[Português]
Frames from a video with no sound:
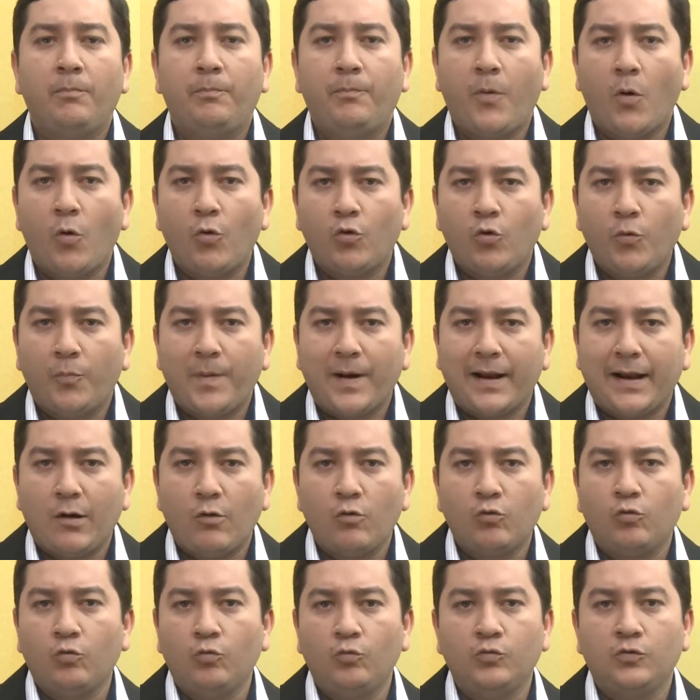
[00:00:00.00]
pouco para
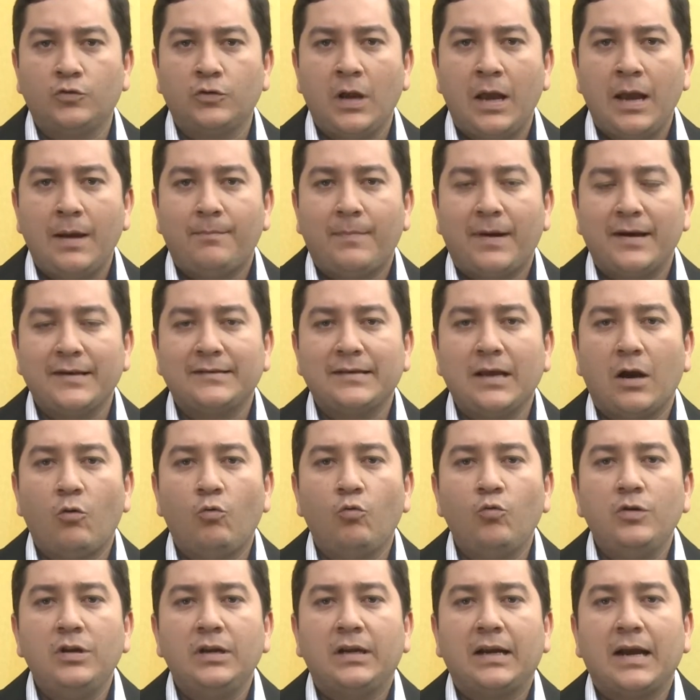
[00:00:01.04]
alguns, mas a
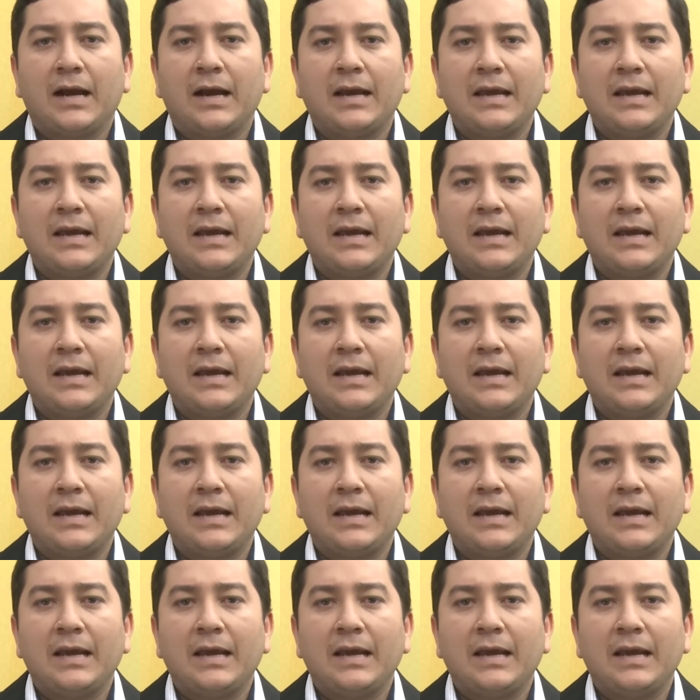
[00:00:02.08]
única